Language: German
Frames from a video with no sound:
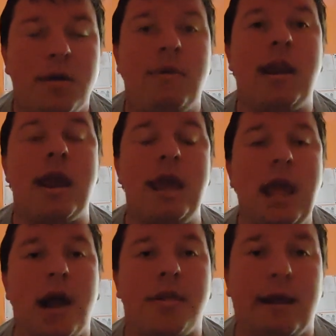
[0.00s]
wenn ich
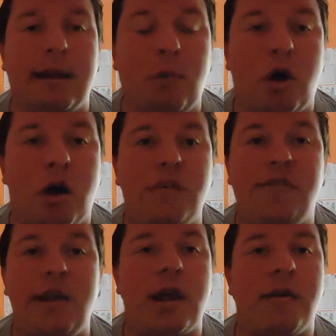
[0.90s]
erst einmal
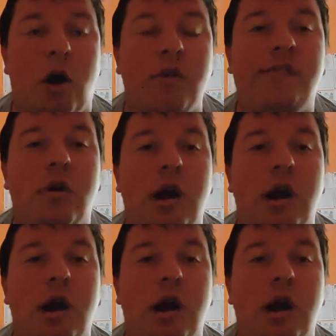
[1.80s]
anfange anfang